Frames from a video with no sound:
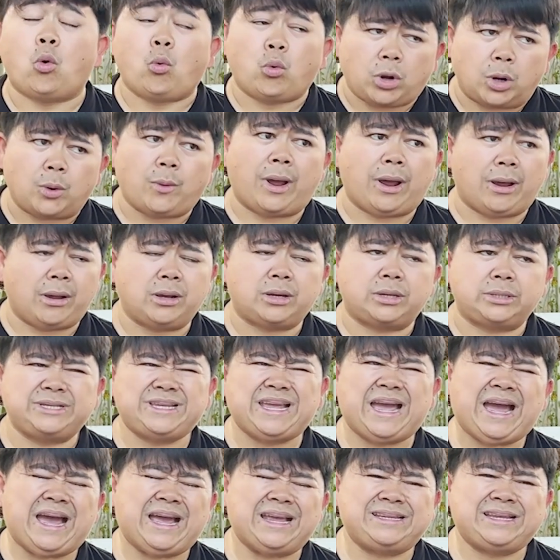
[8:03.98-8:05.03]
อควรระวังก็คือ
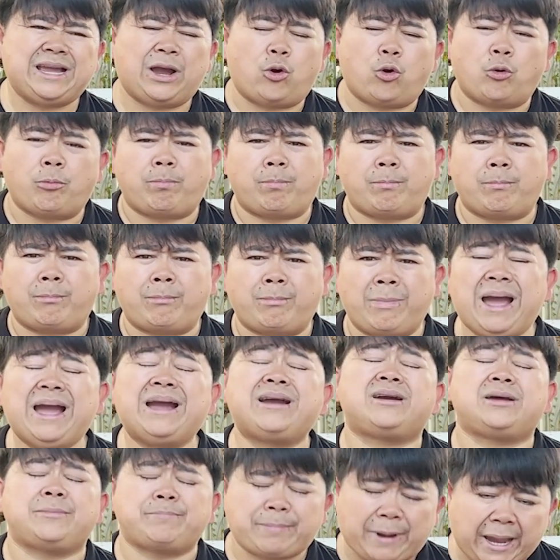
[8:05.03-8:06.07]
อย่าอย่าอบมาก
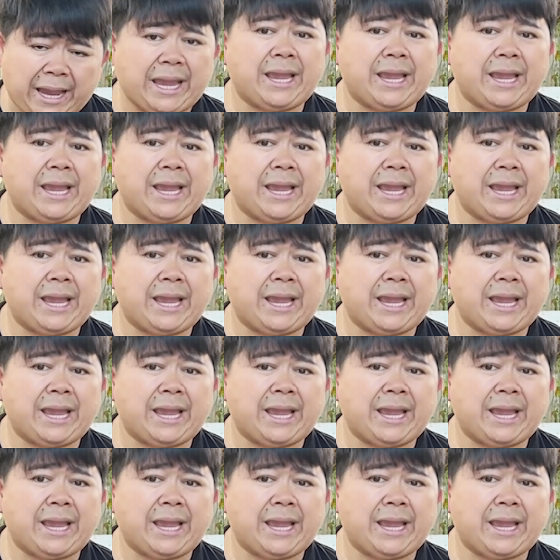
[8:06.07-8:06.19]
เกินไป